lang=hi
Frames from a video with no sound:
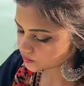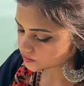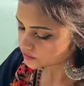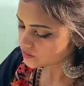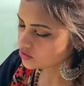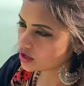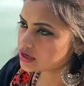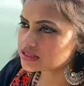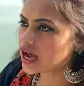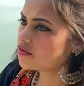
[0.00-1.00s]
रट
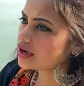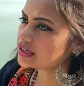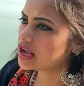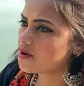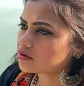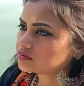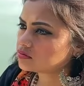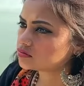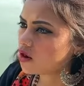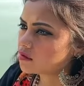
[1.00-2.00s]
रही
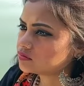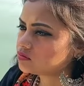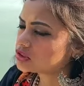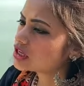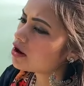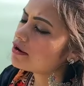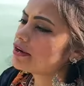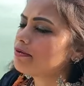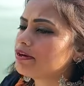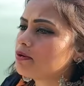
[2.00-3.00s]
हां
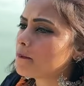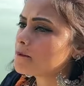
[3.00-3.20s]
वीडियो